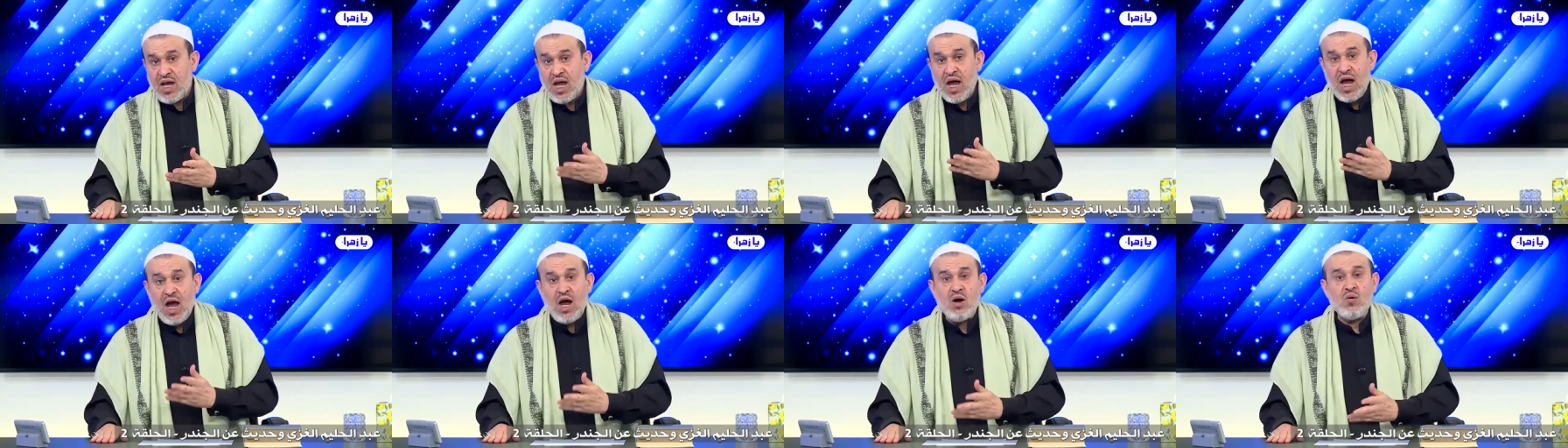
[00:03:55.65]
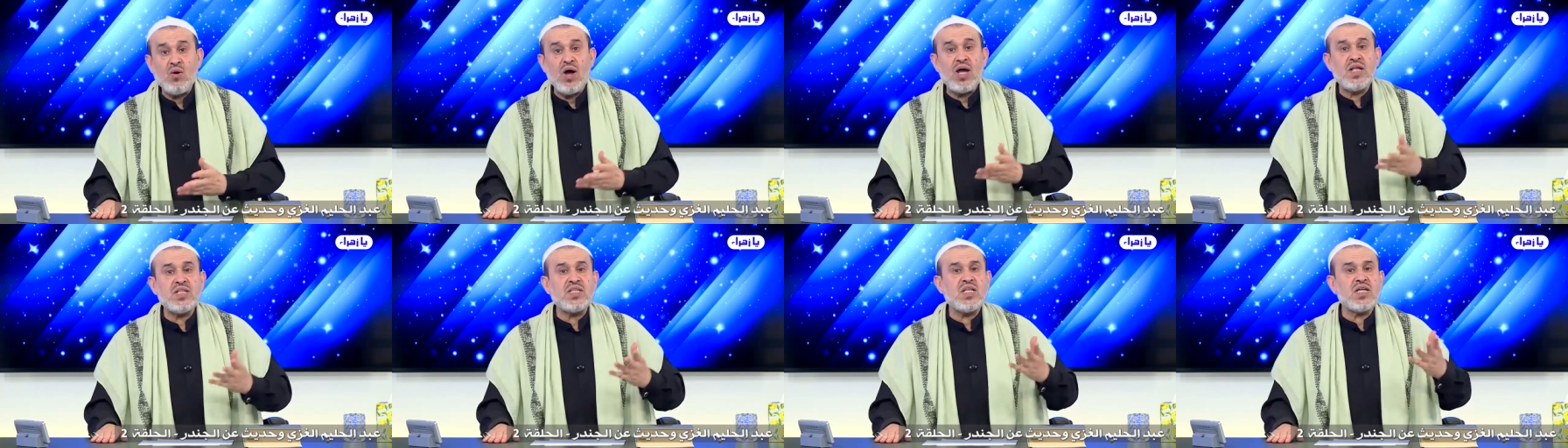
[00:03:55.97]
أو
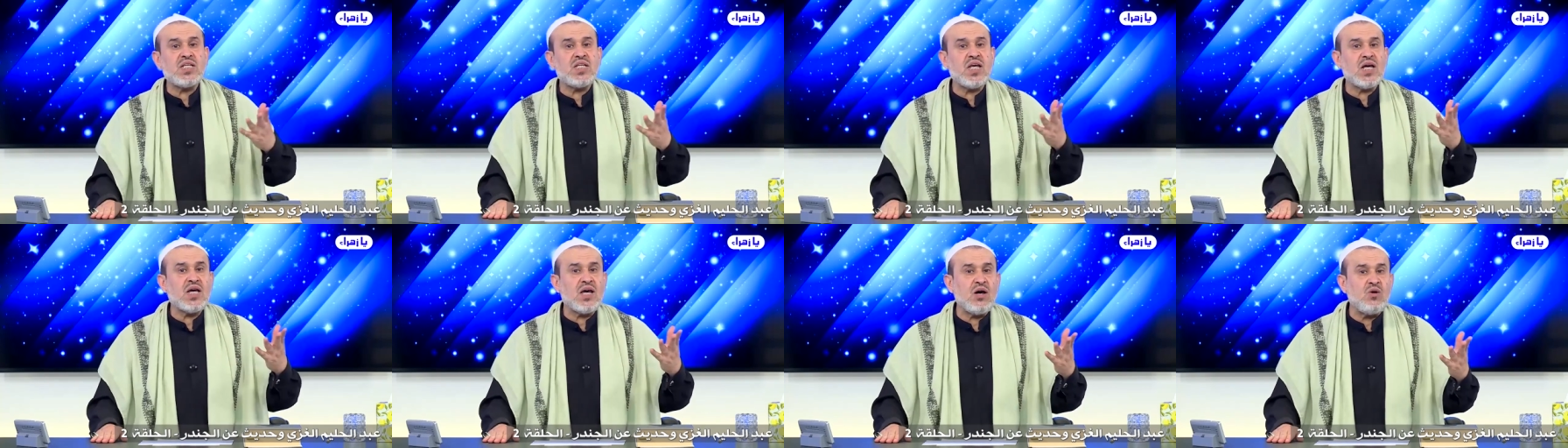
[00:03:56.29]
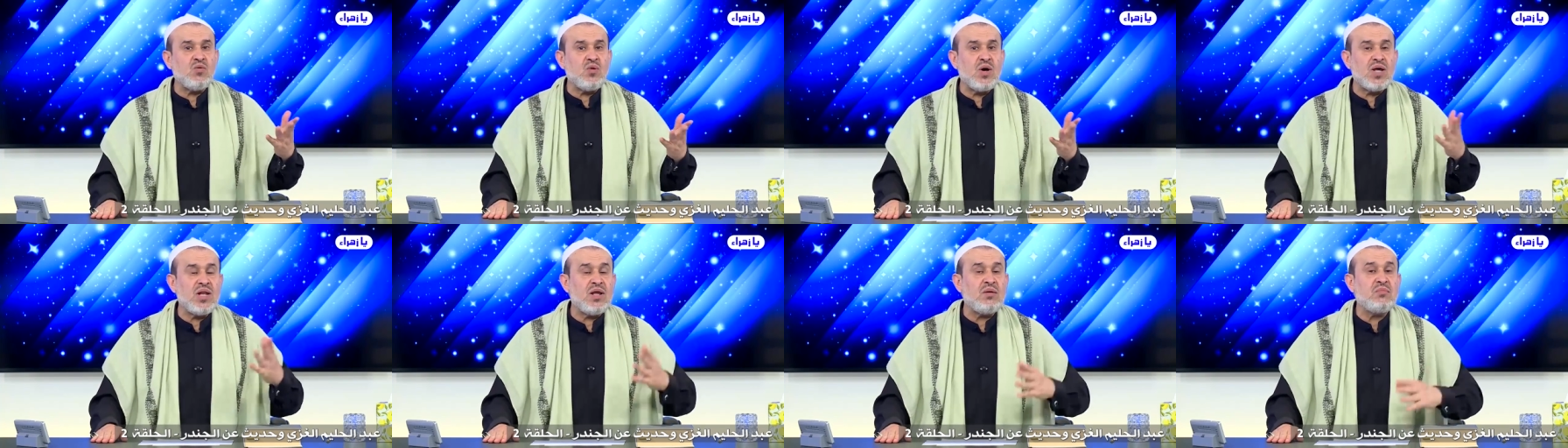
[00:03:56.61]
أن
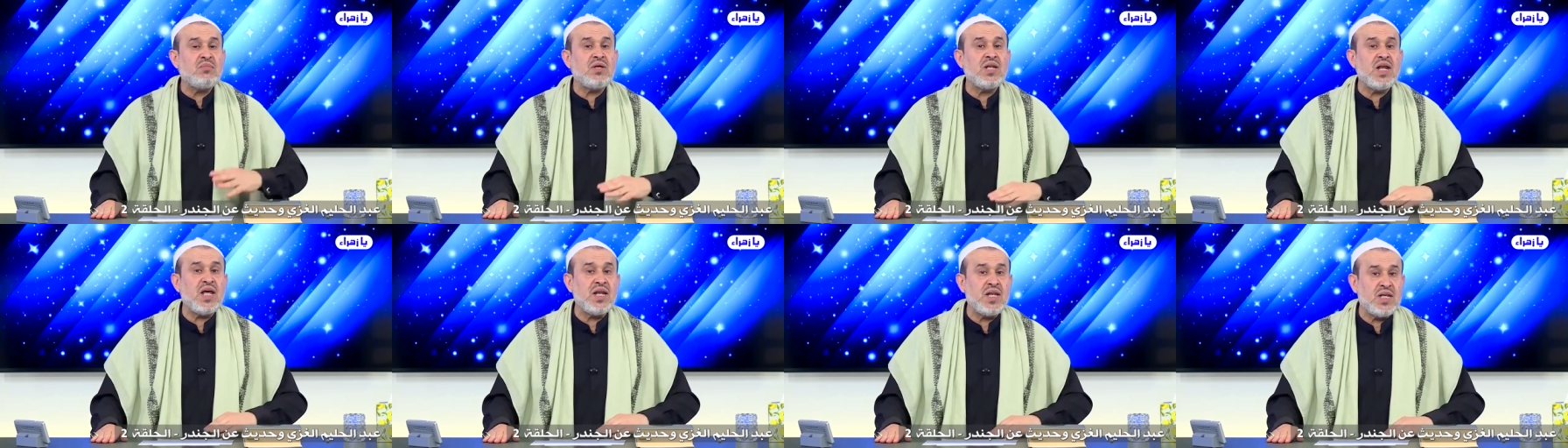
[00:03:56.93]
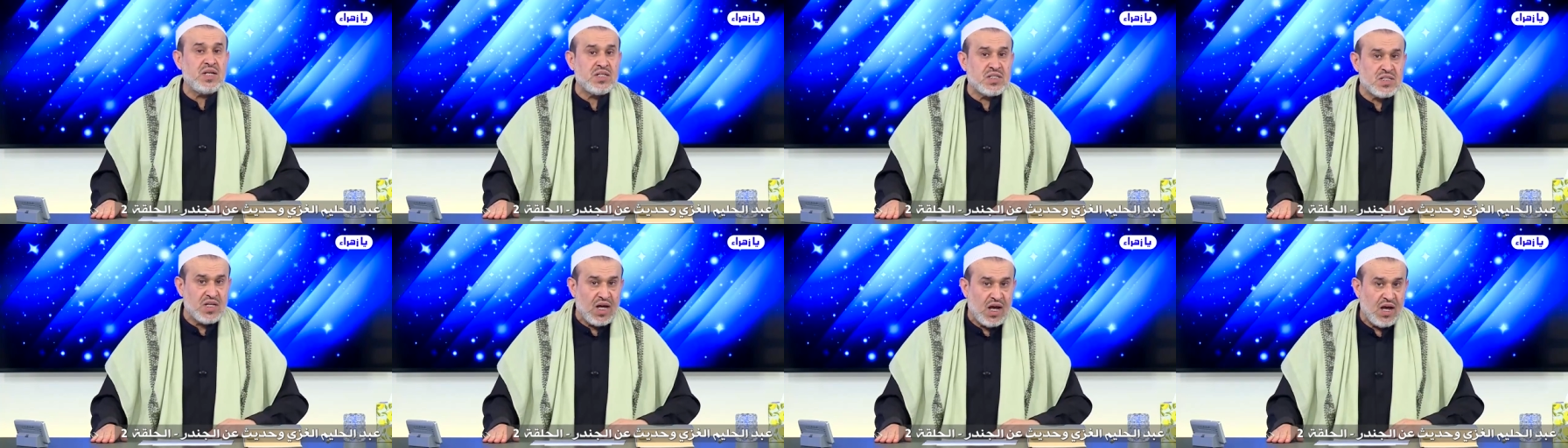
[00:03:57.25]
تتكون من
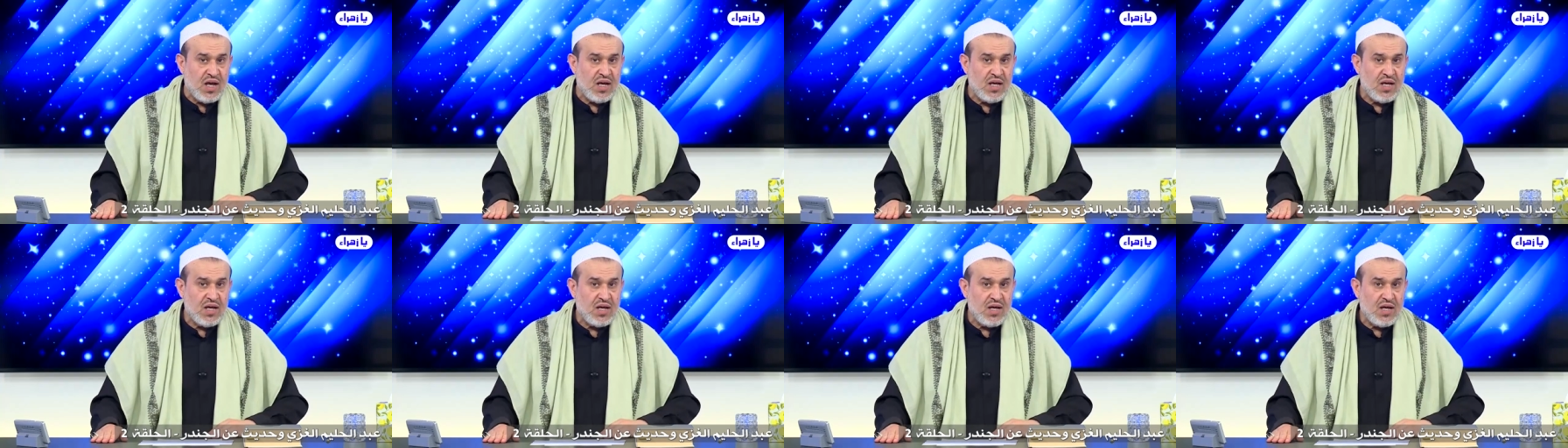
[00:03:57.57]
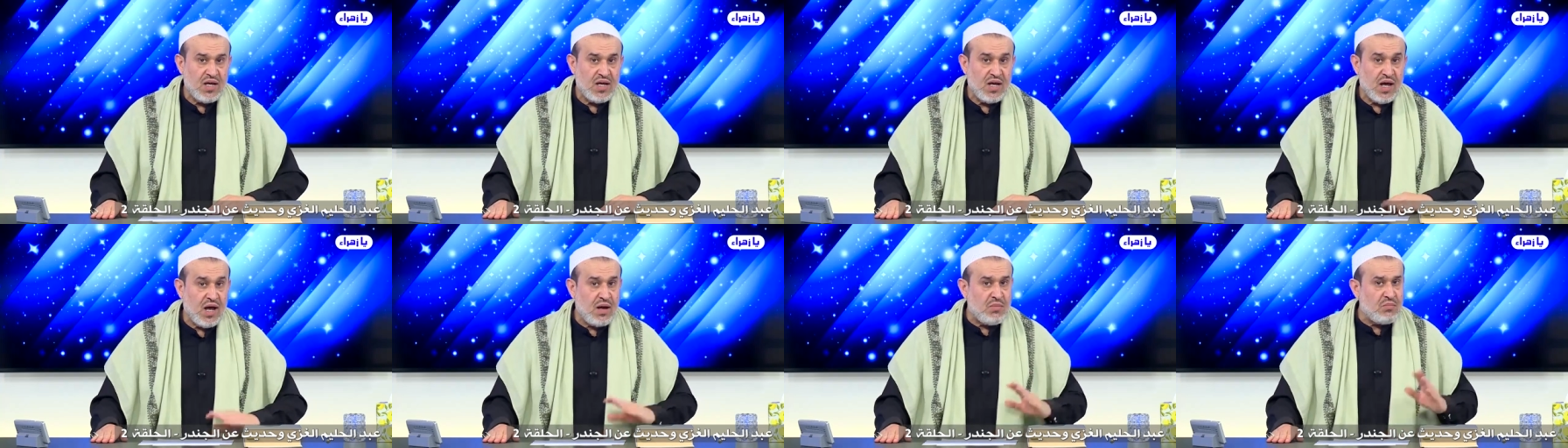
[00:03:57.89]
النساء
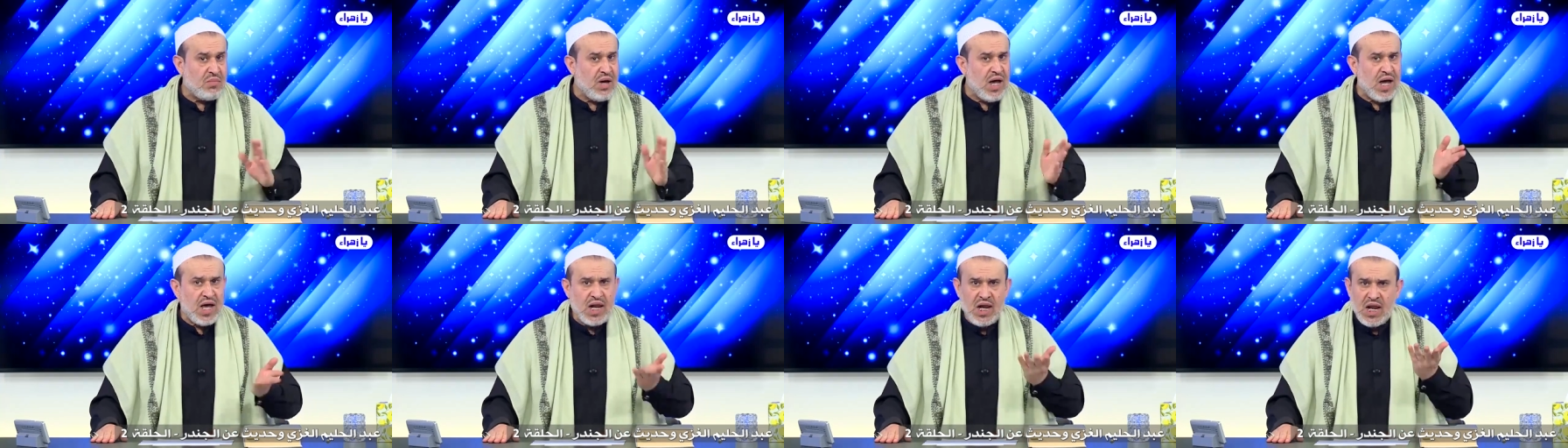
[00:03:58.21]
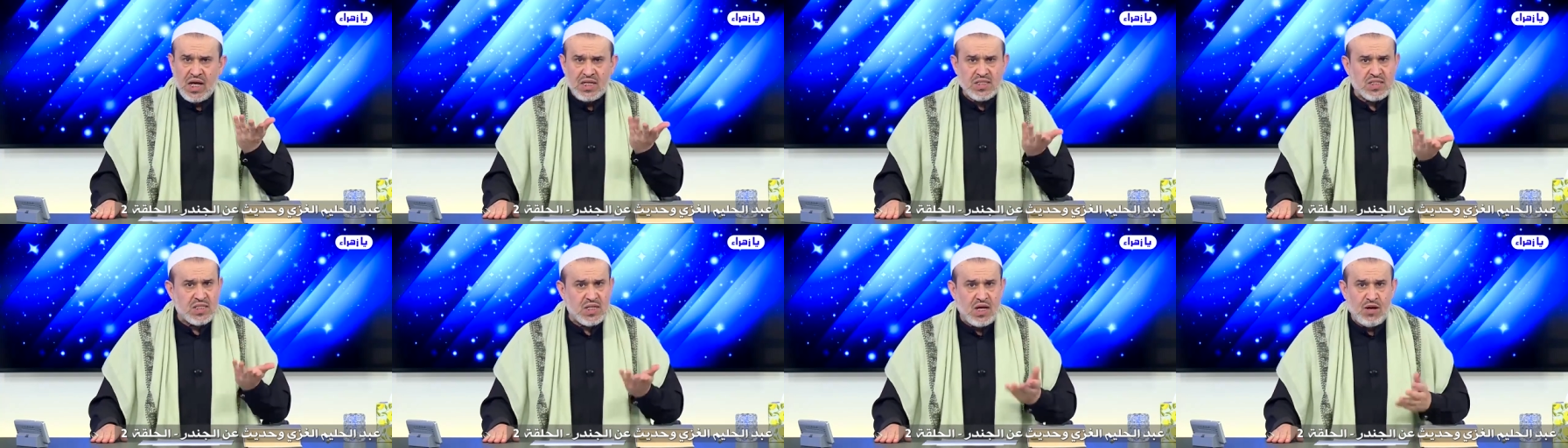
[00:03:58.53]
أما
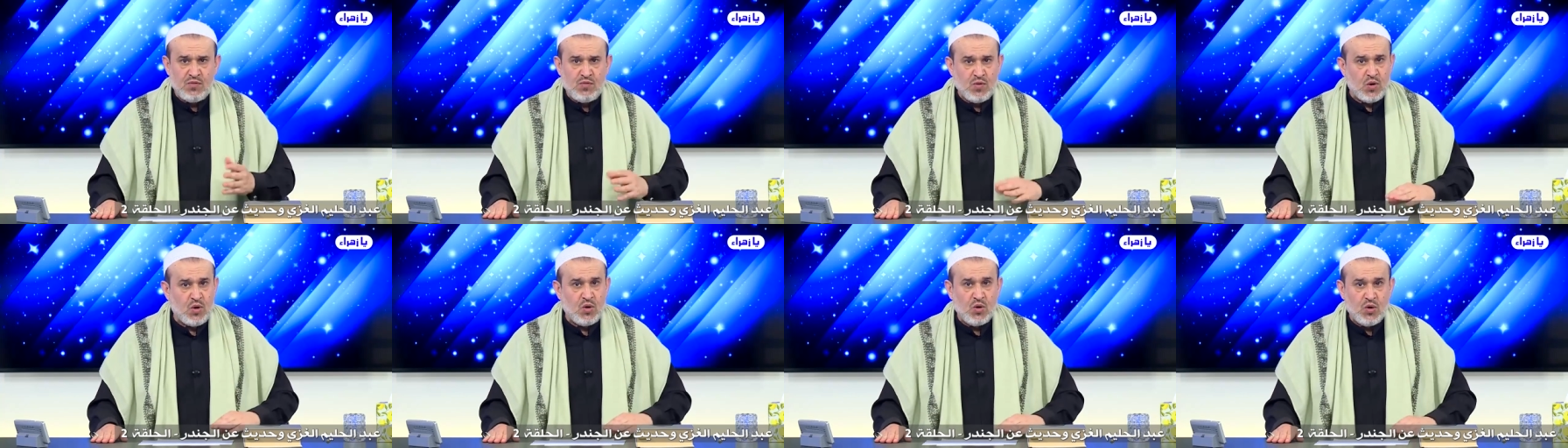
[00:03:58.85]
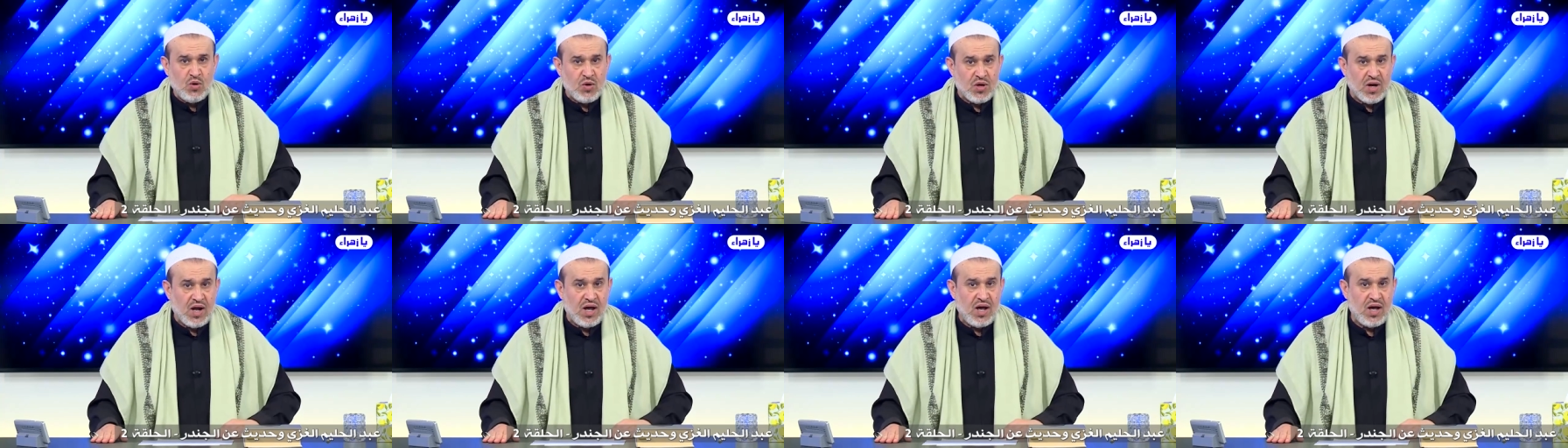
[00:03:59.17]
الأصناف
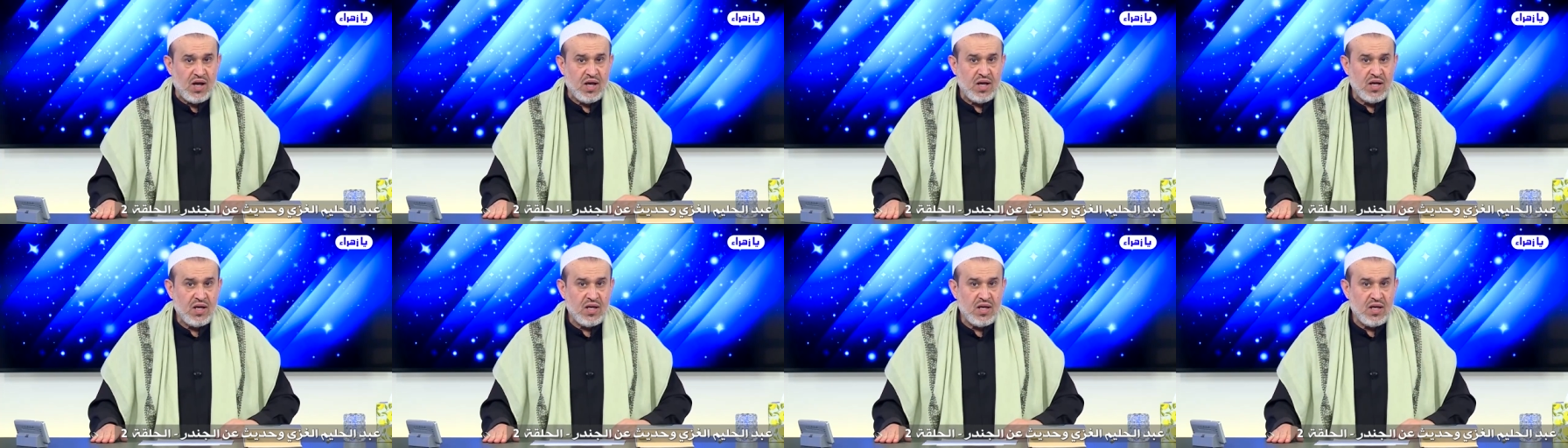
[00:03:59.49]
الأخرى